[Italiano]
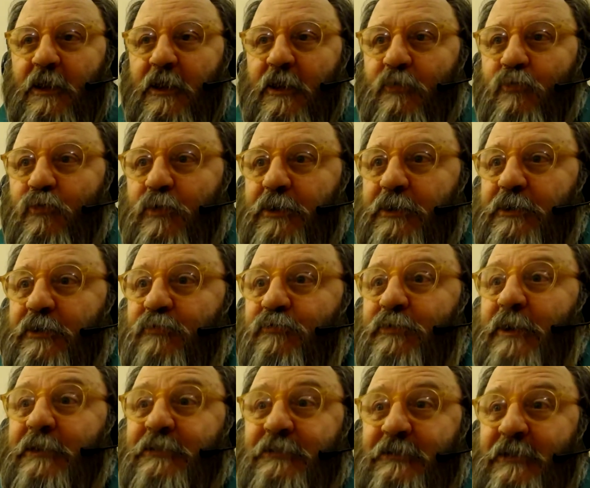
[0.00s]
Quindi una
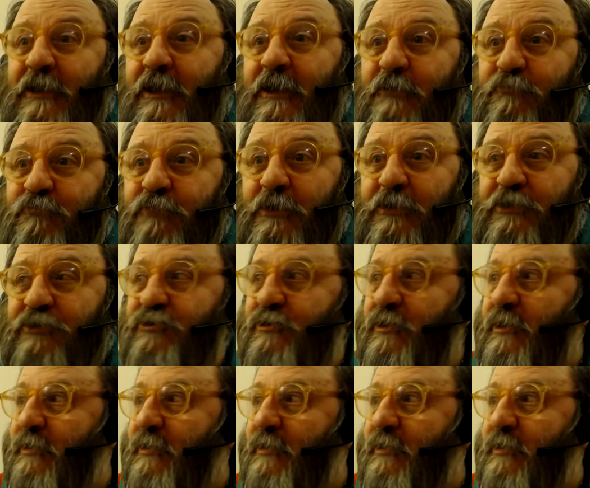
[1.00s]
triplice